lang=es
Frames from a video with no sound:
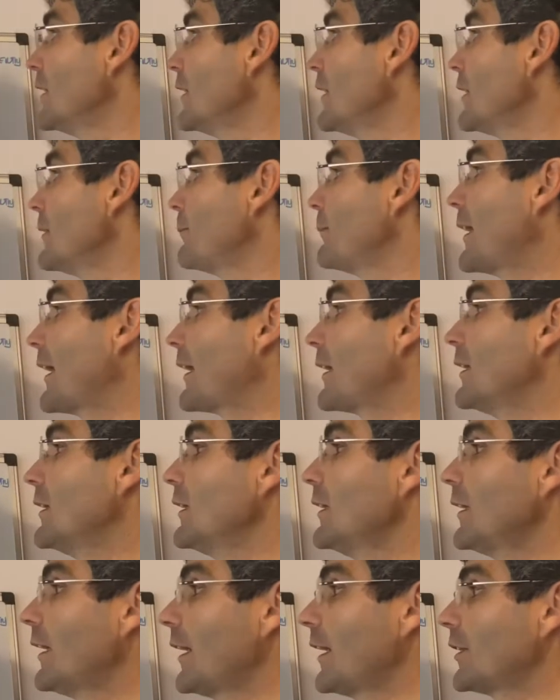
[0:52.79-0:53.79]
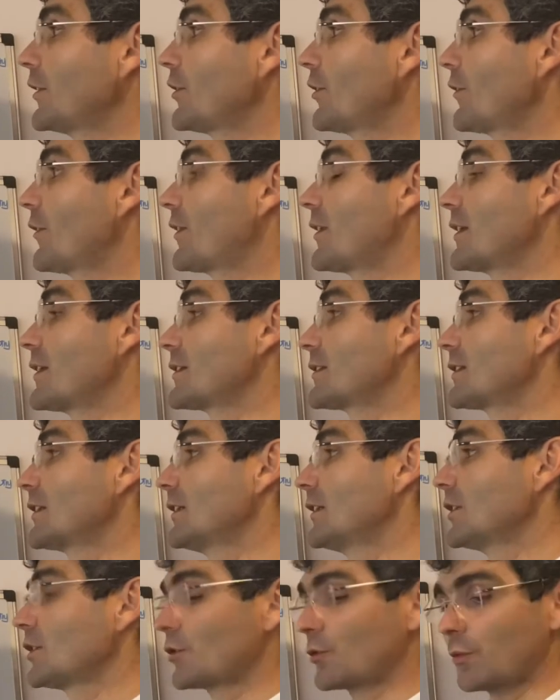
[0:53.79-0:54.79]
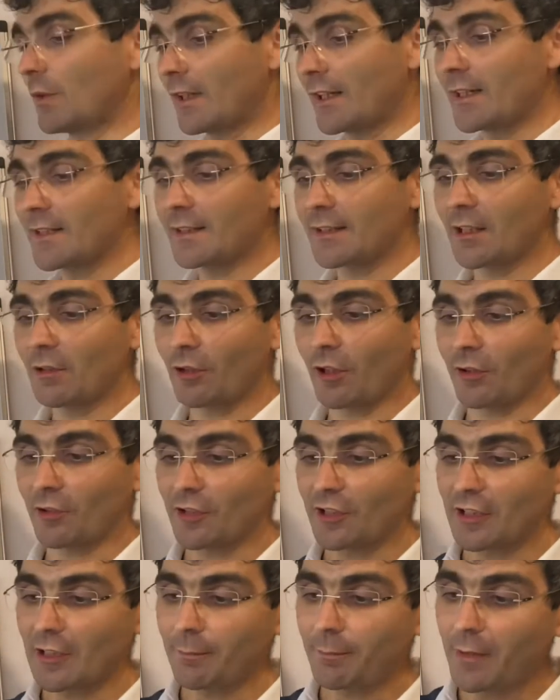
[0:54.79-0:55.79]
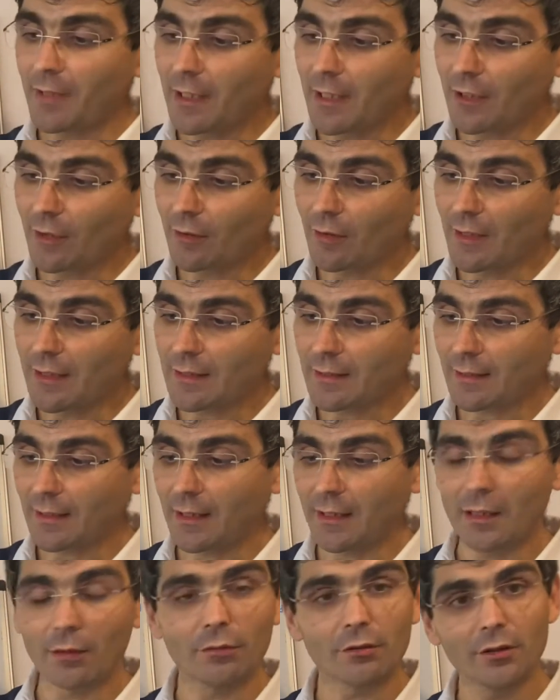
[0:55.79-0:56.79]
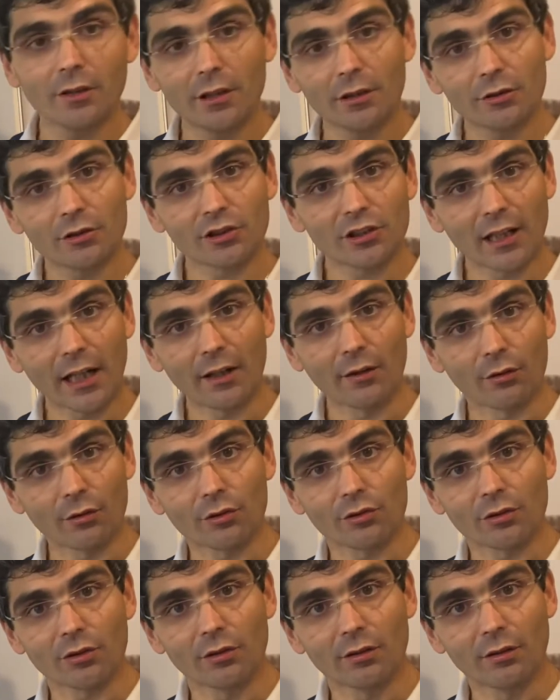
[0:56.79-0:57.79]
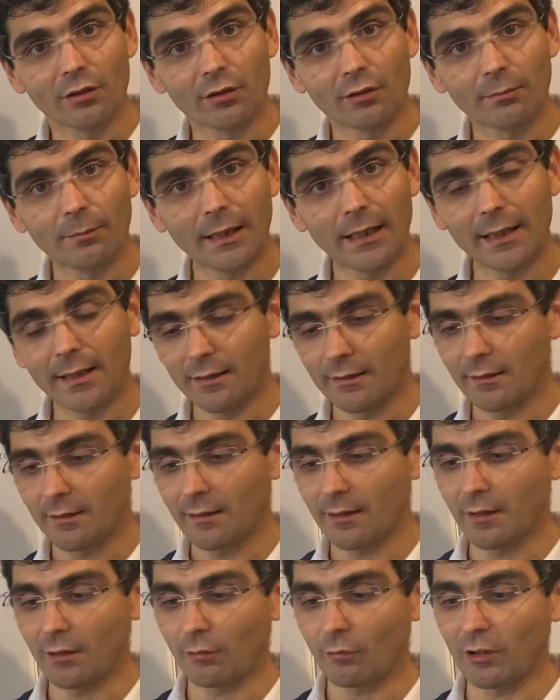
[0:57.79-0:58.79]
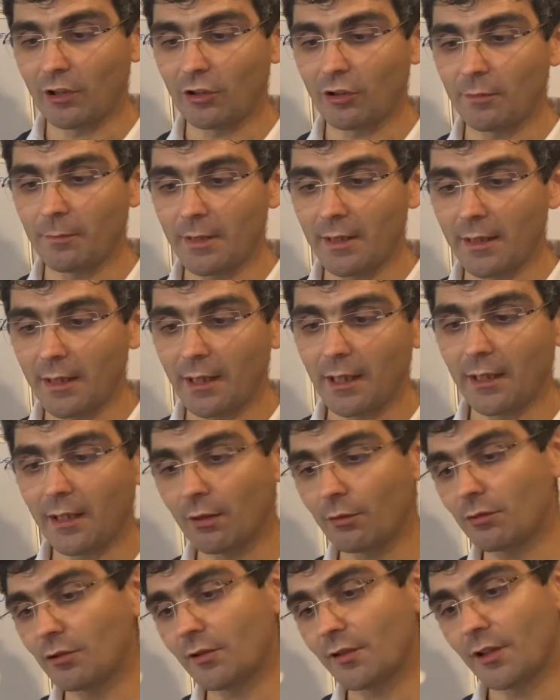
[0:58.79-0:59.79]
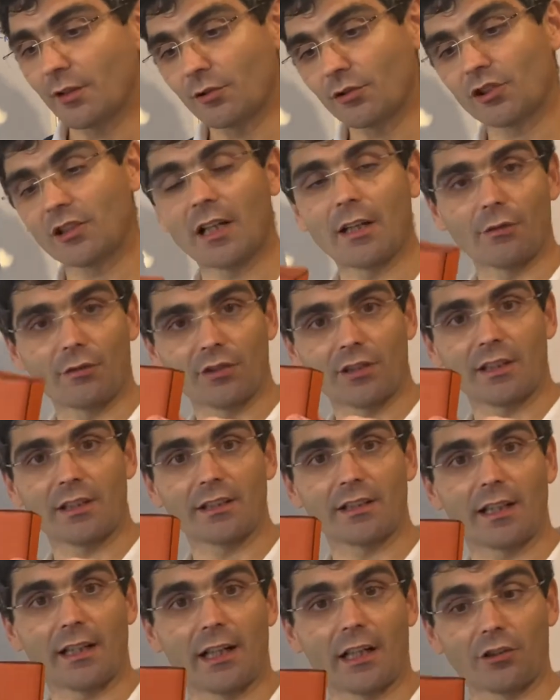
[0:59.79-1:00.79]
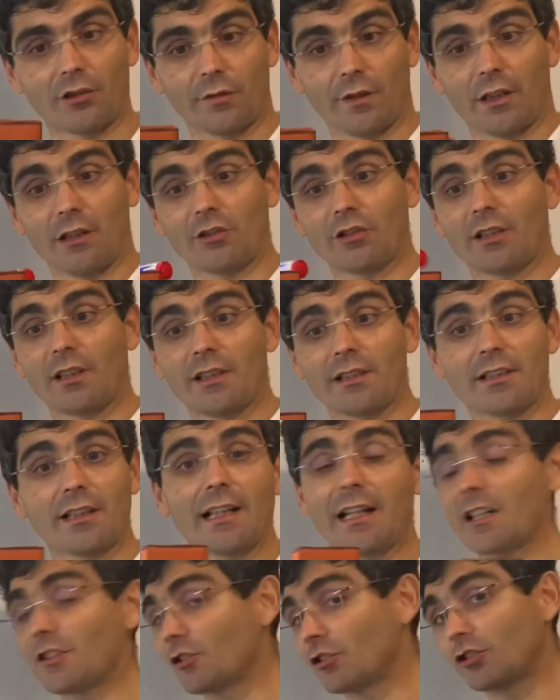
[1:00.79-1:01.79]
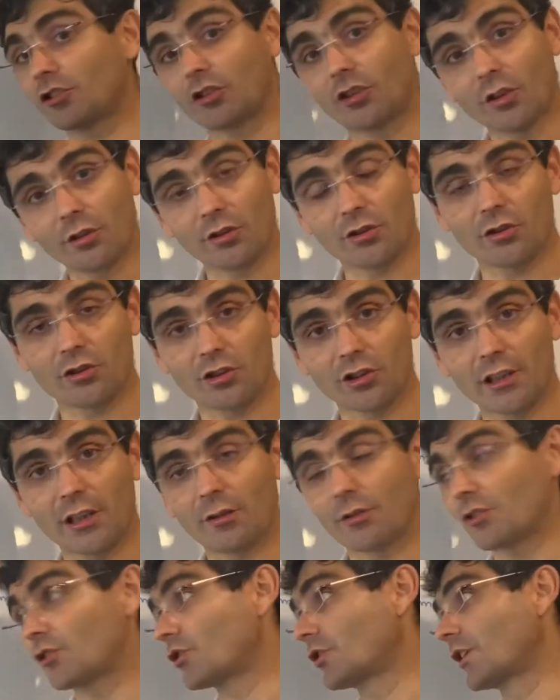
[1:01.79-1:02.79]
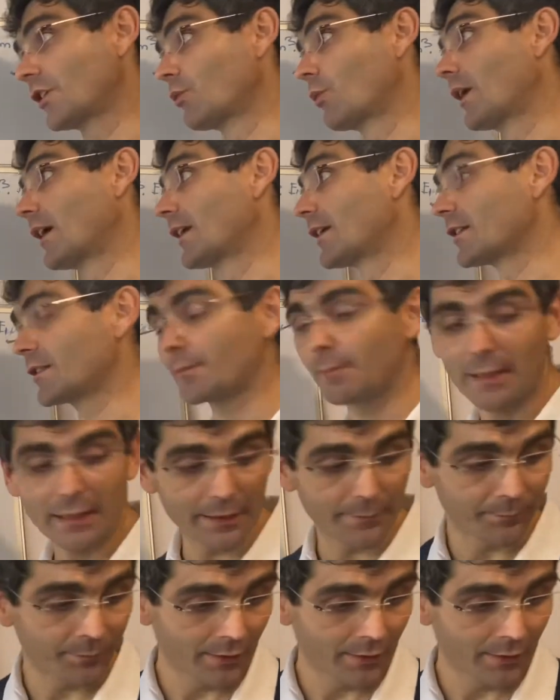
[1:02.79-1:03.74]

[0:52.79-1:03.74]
Bien, entonces, su arista lo que nos están pidiendo es cada uno de los lados, ¿vale? Eh, ¿Cuánto mide cada uno de los lados en este caso? Fijaos que en este caso todos los lados son iguales, ¿vale?